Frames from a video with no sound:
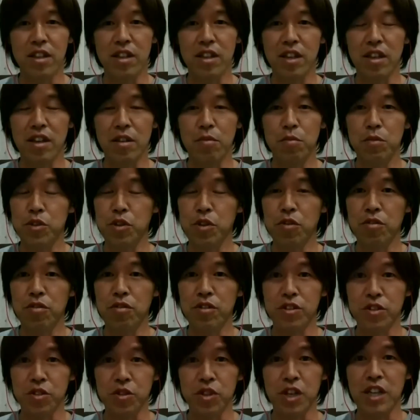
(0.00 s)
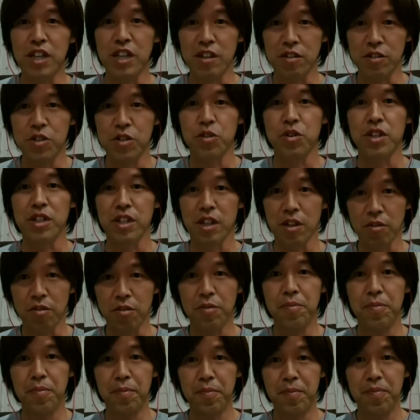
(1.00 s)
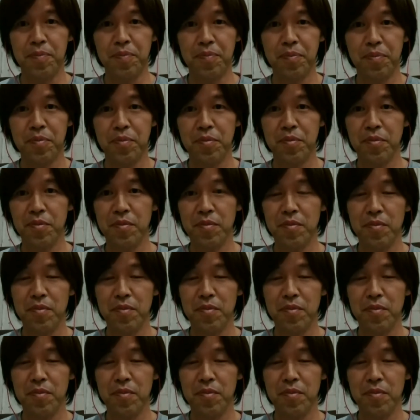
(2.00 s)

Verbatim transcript: て、もうその頃ずっとヘディング強かったのずっ